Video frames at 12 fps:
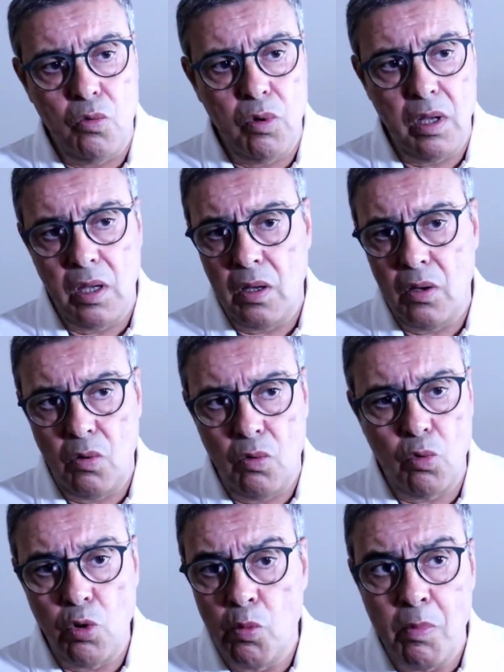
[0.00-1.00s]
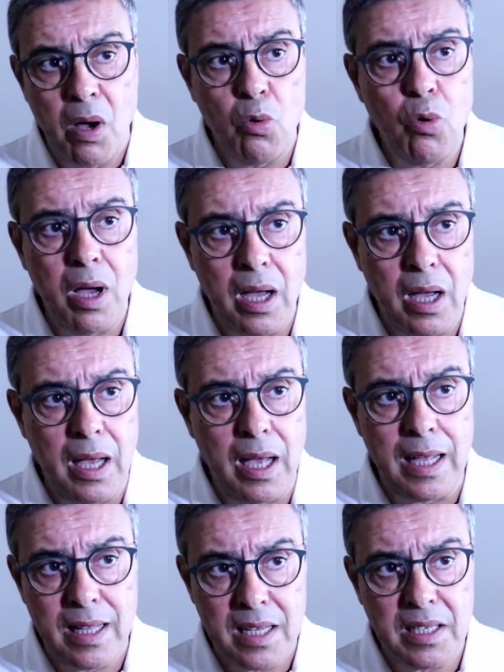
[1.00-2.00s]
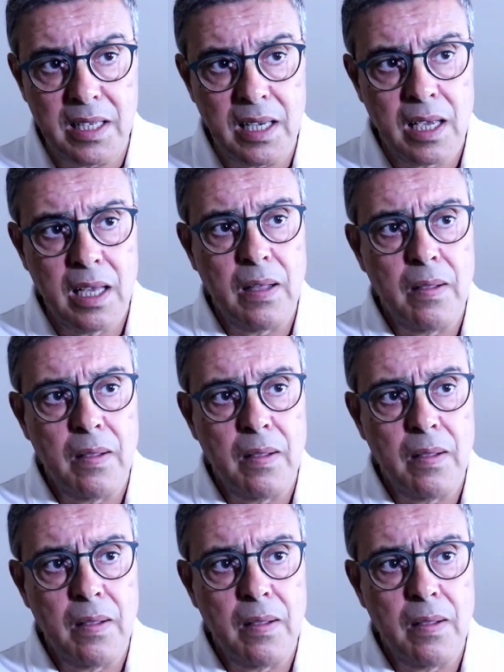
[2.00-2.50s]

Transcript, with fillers: وكل ما هو حداثي